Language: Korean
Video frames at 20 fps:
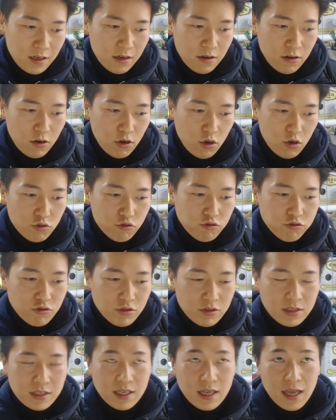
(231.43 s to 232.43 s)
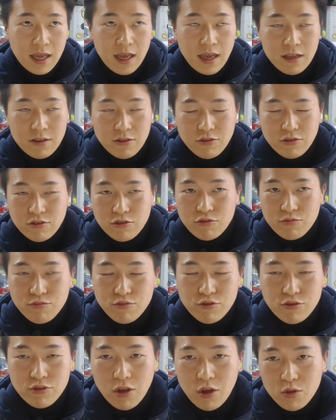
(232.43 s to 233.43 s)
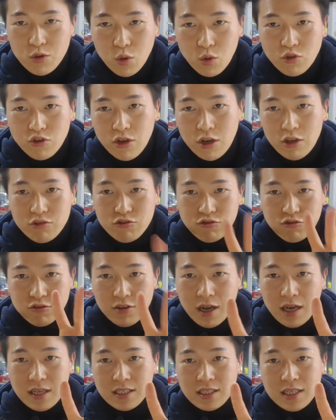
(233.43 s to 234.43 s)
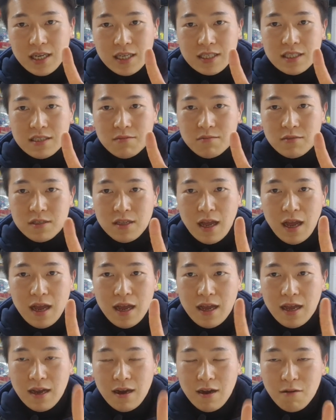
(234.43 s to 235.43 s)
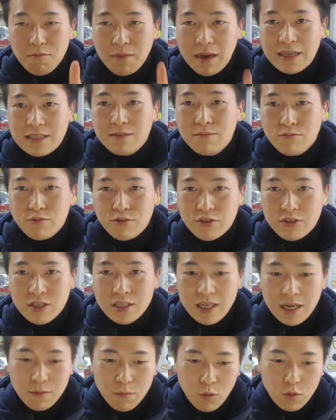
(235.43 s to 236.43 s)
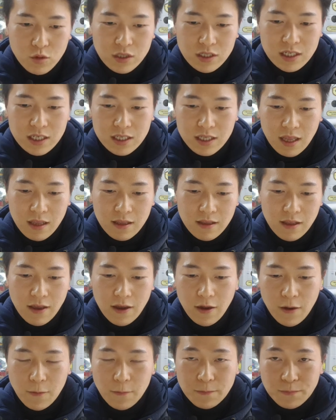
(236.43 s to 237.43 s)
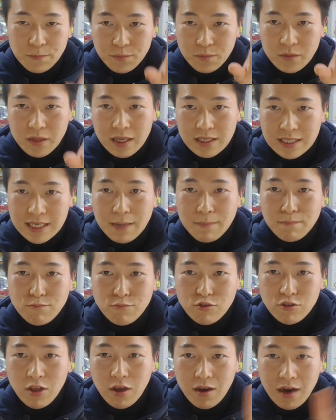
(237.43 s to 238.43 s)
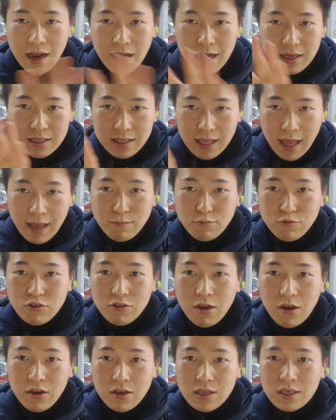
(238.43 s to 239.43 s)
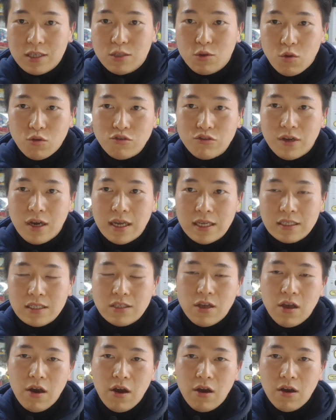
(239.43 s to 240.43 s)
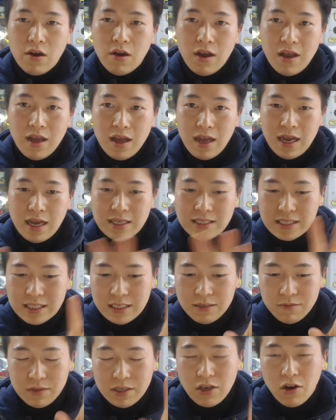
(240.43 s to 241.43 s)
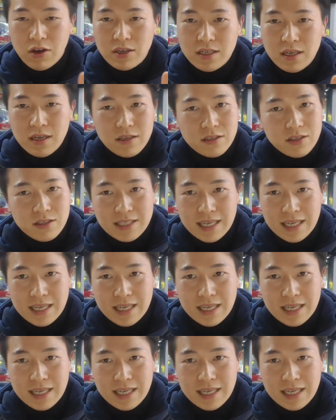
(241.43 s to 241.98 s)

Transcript: 어, 국내에는 문어 종류가 두 가지가 있습니다. 어, 많은 분들이 잘 모르실 텐데요. 참문어랑 대문어 이 종류가 있어요. 지금 이 영상에선